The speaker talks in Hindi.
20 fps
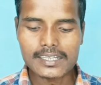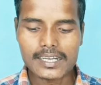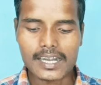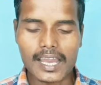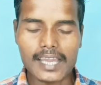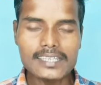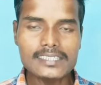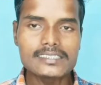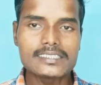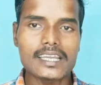
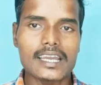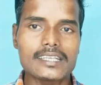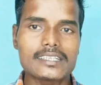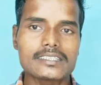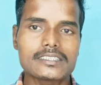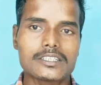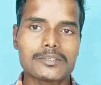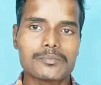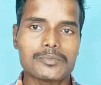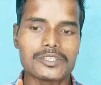ट्राई
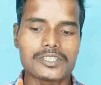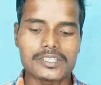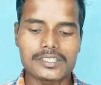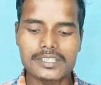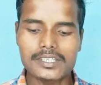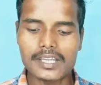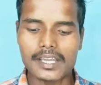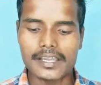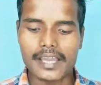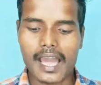चैट जीपीटी
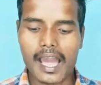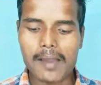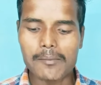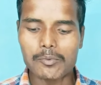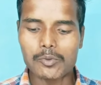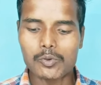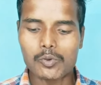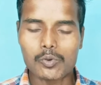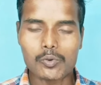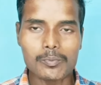ठीक है
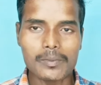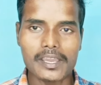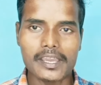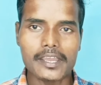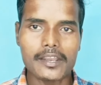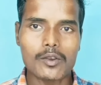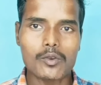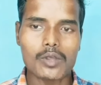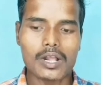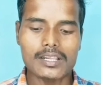आप लोगों को मैं
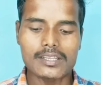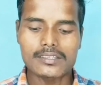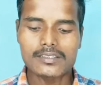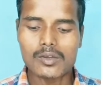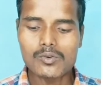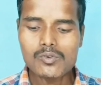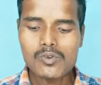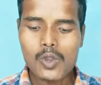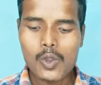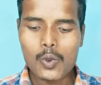एरो डाल
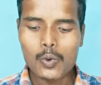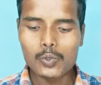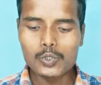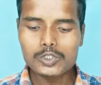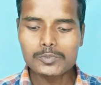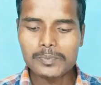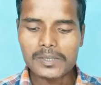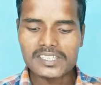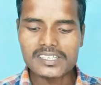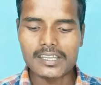देता हूँ
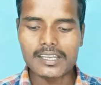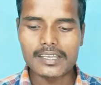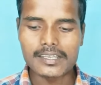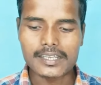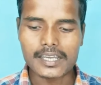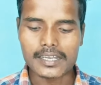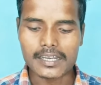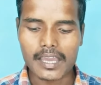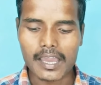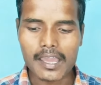उस पर
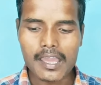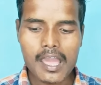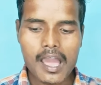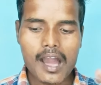क्लिक करना है